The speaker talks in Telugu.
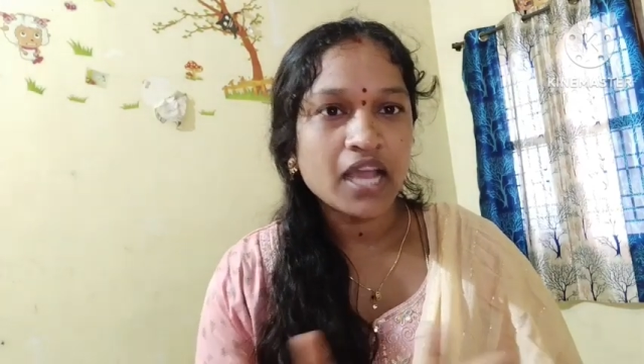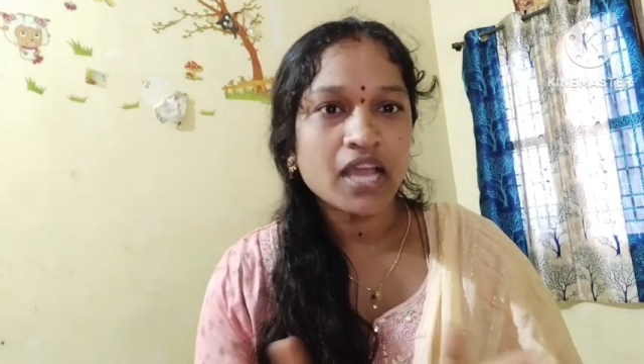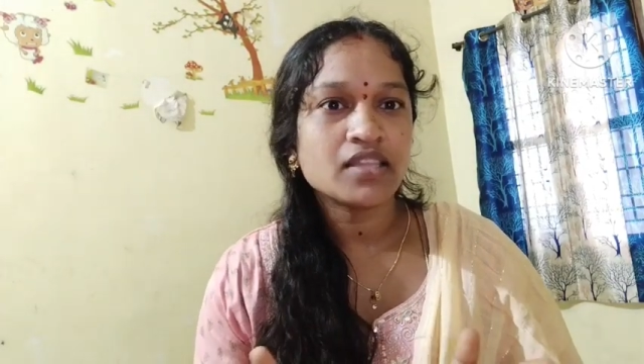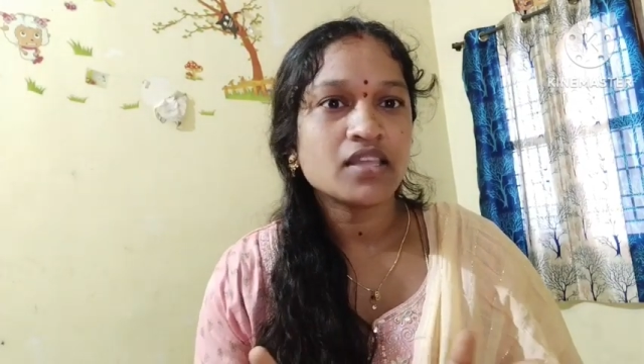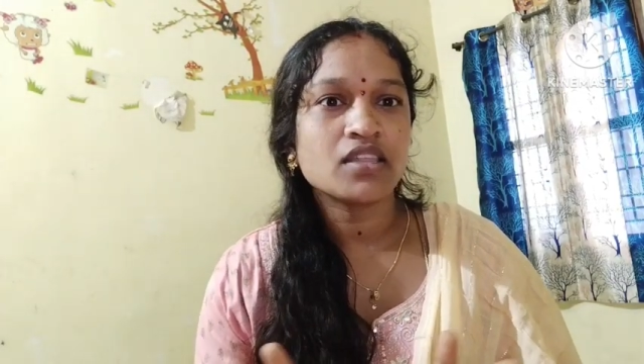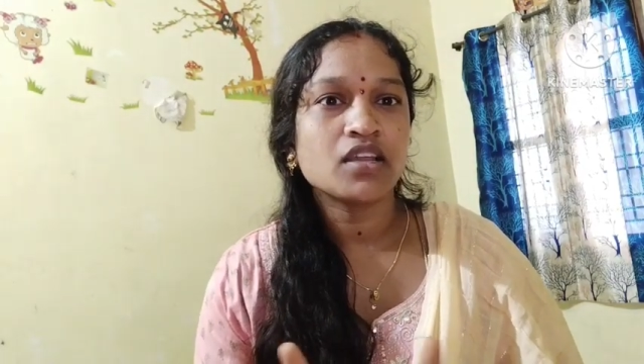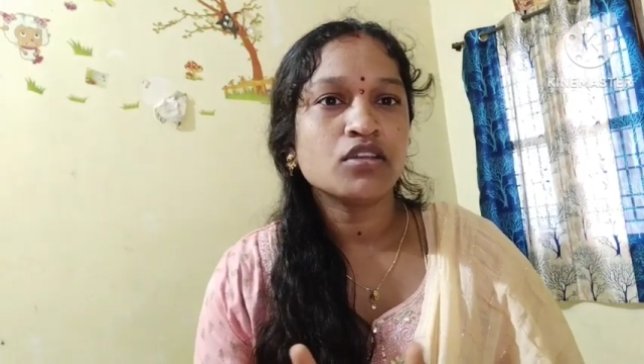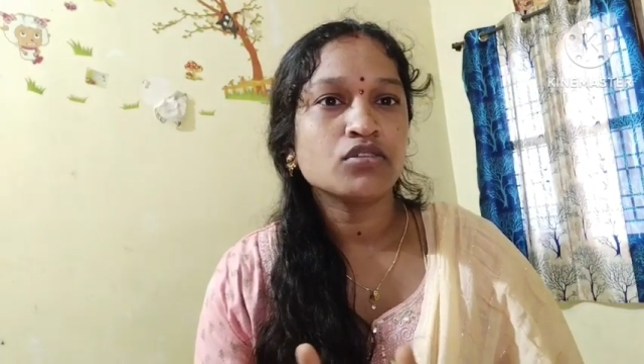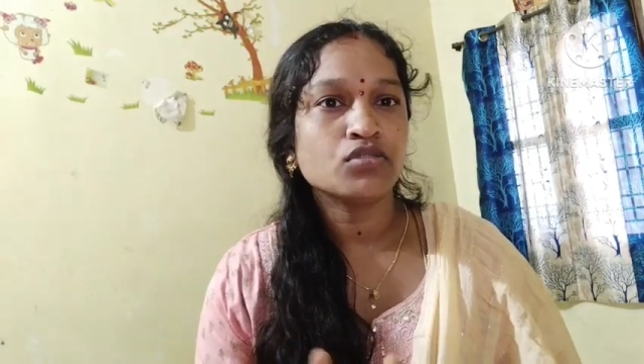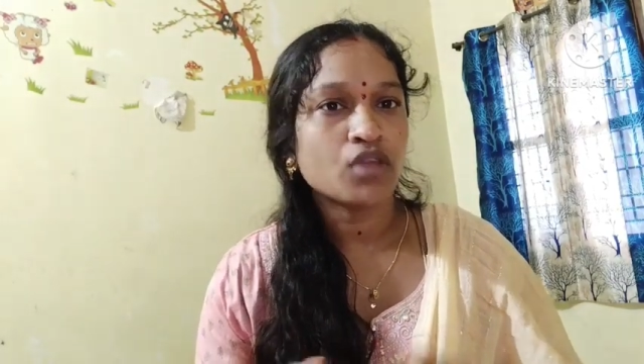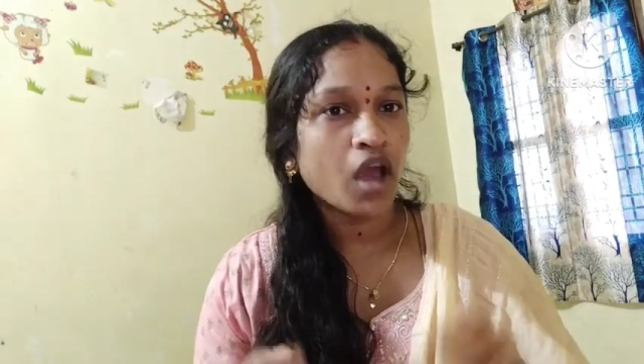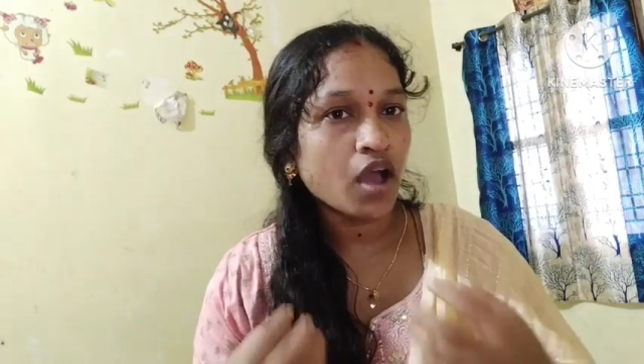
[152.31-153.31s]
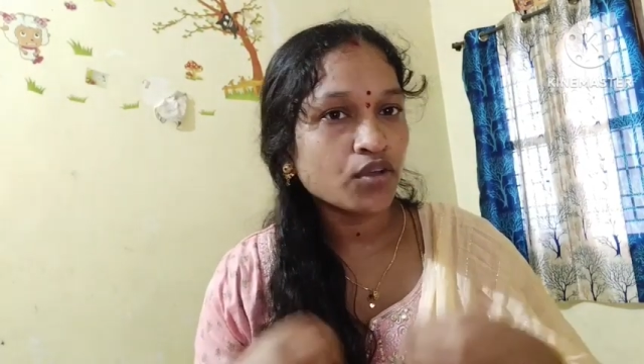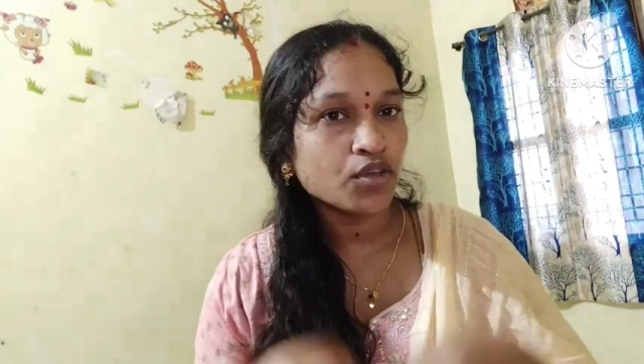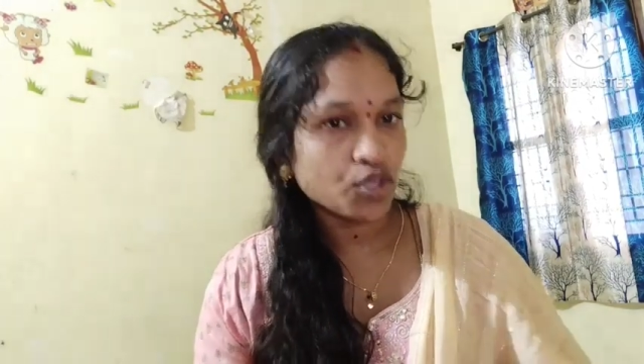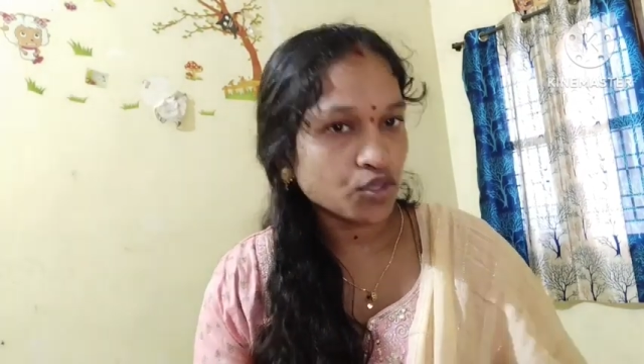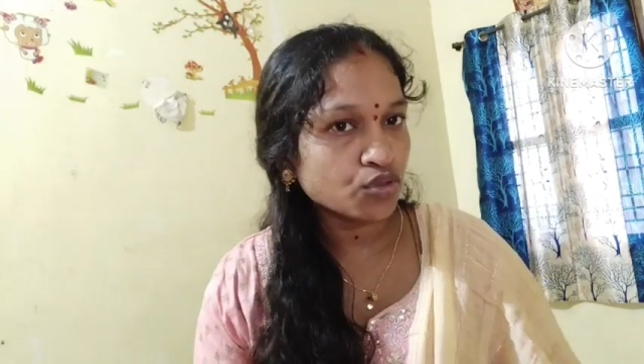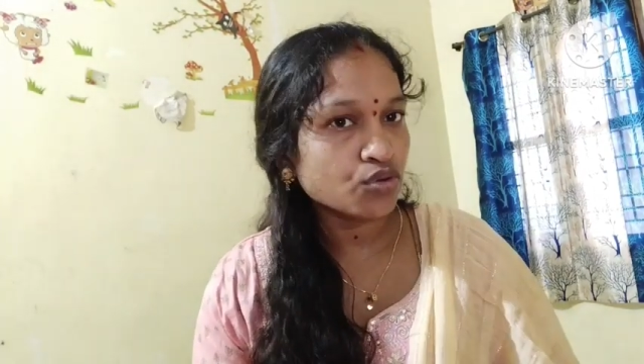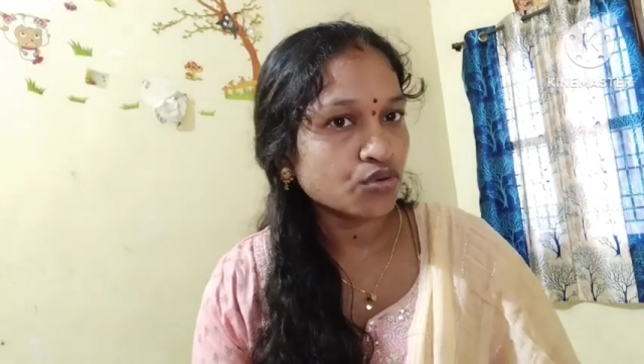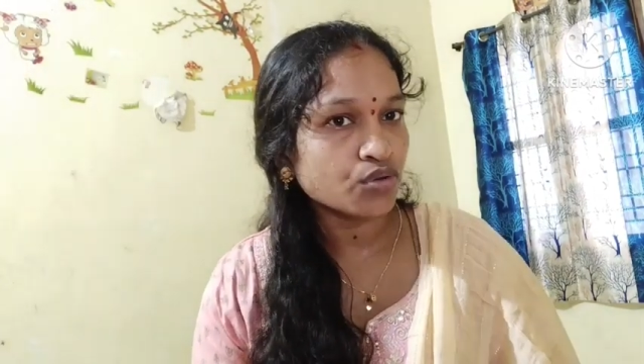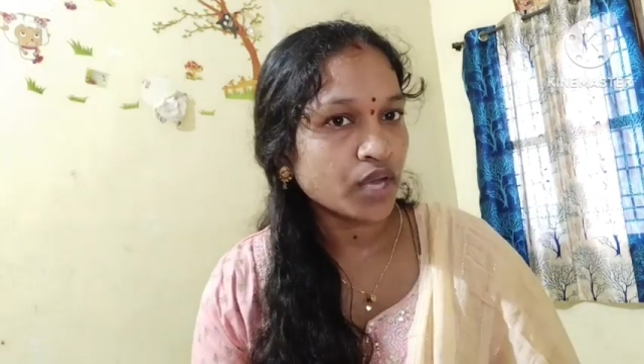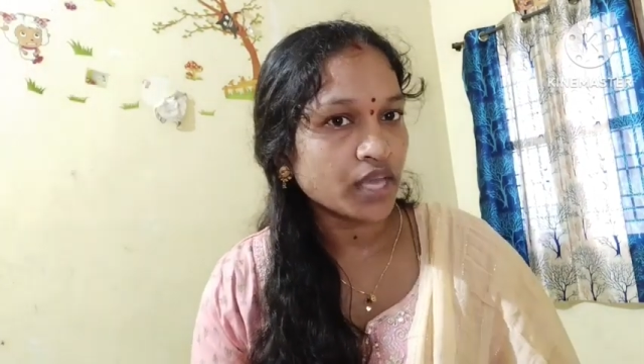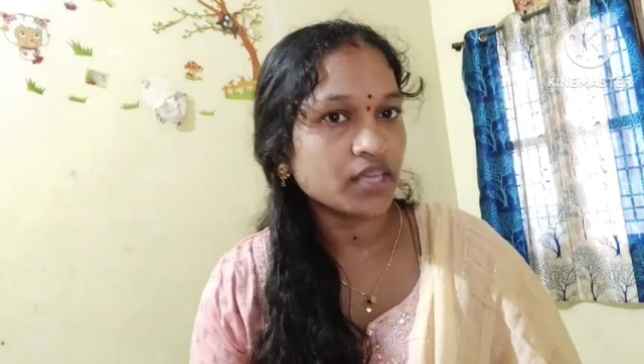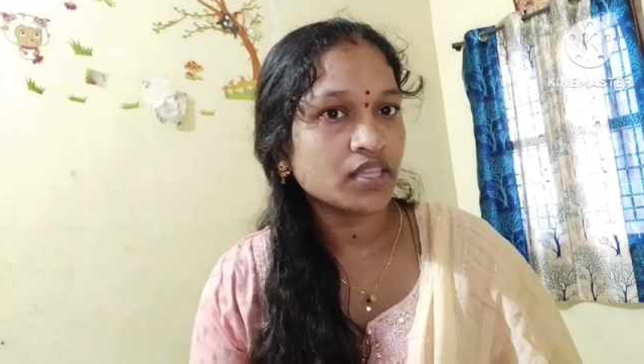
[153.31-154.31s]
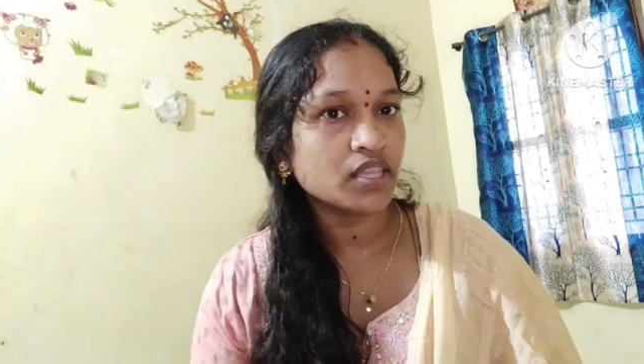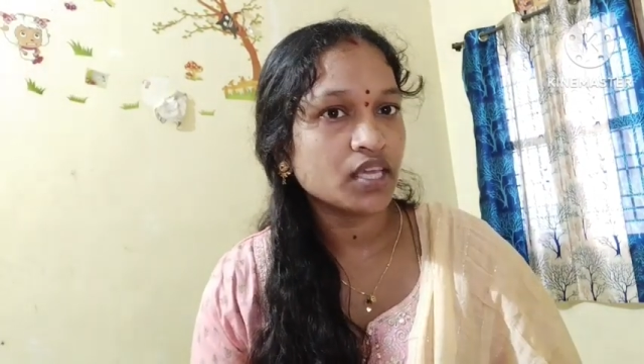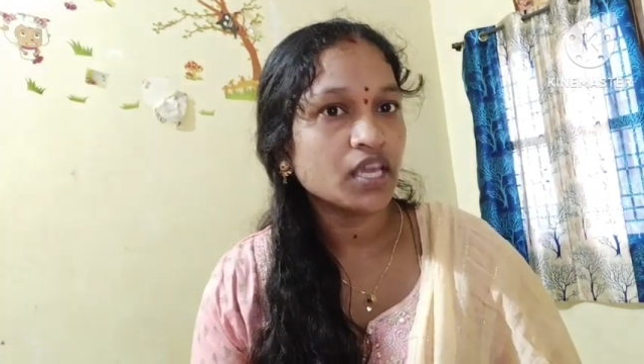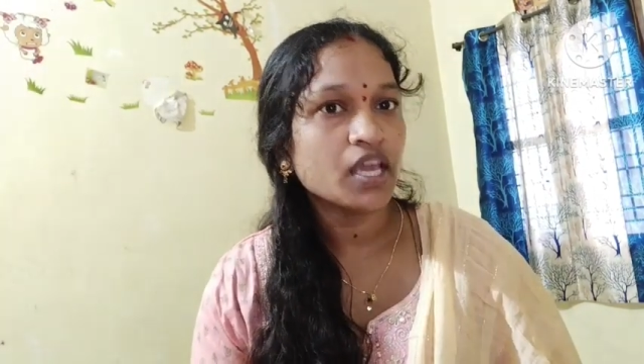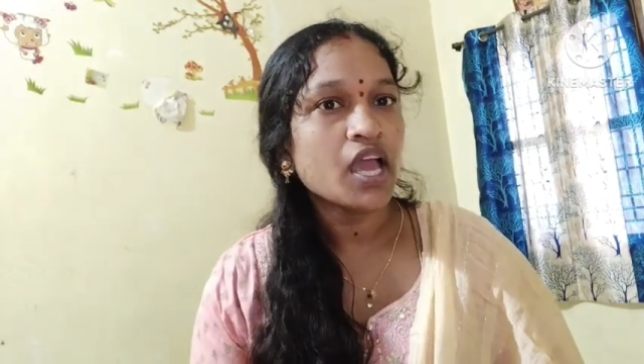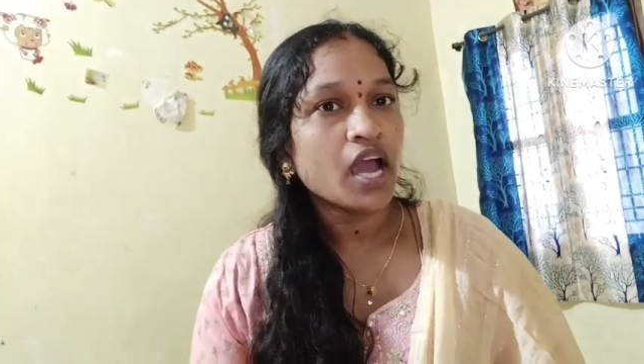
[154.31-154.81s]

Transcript: నాకైతే తెలియదు నాకు ఎందుకు అయ్యింది